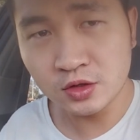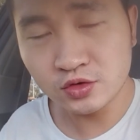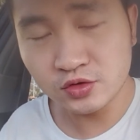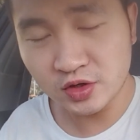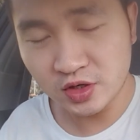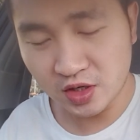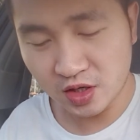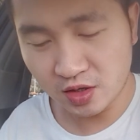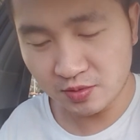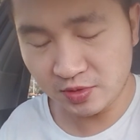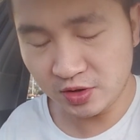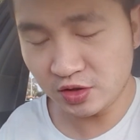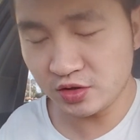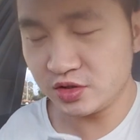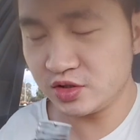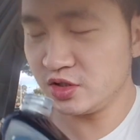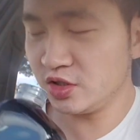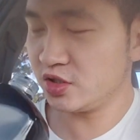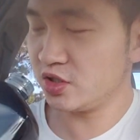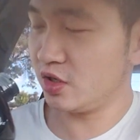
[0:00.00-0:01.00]
对，还没有
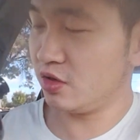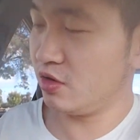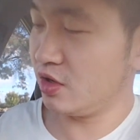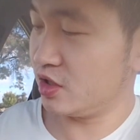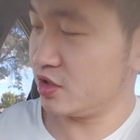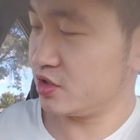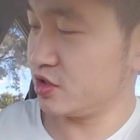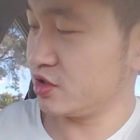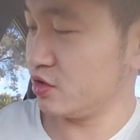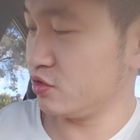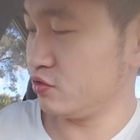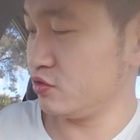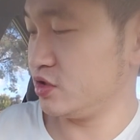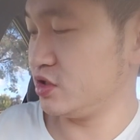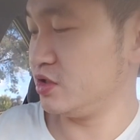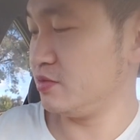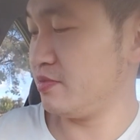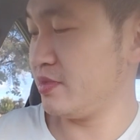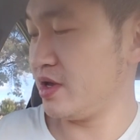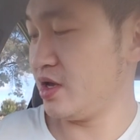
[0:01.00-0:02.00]
介绍啊，这个东
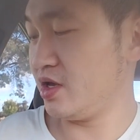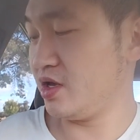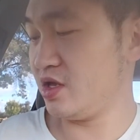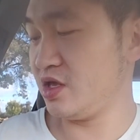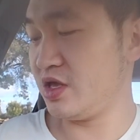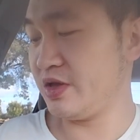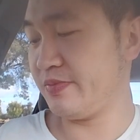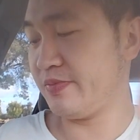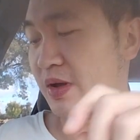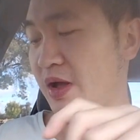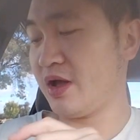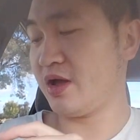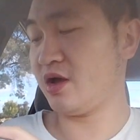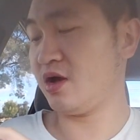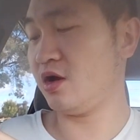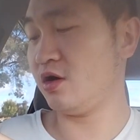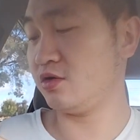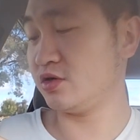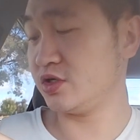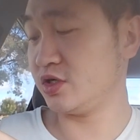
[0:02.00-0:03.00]
西每一百
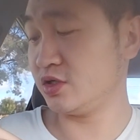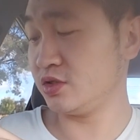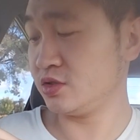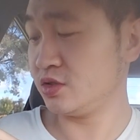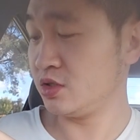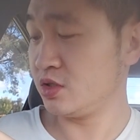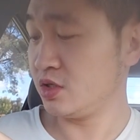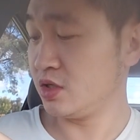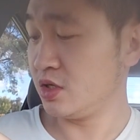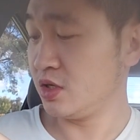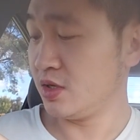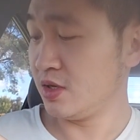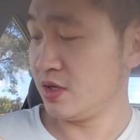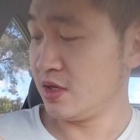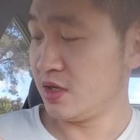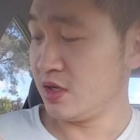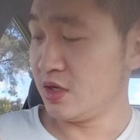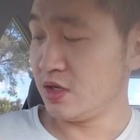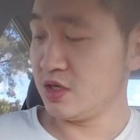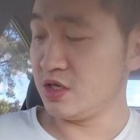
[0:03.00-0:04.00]
毫升
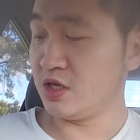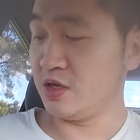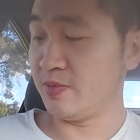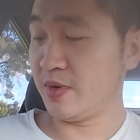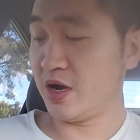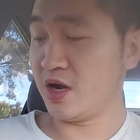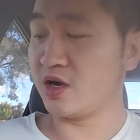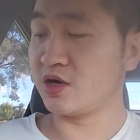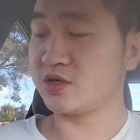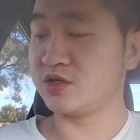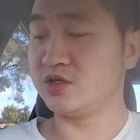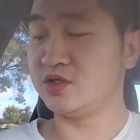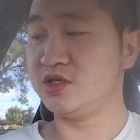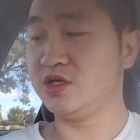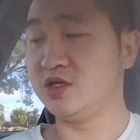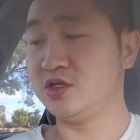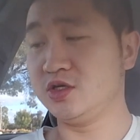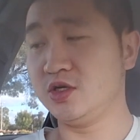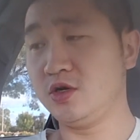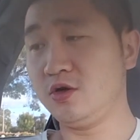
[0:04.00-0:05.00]
一百二十
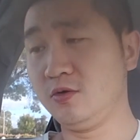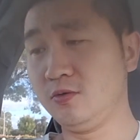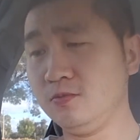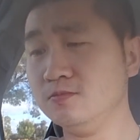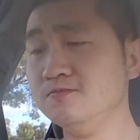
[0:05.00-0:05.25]
钱酒，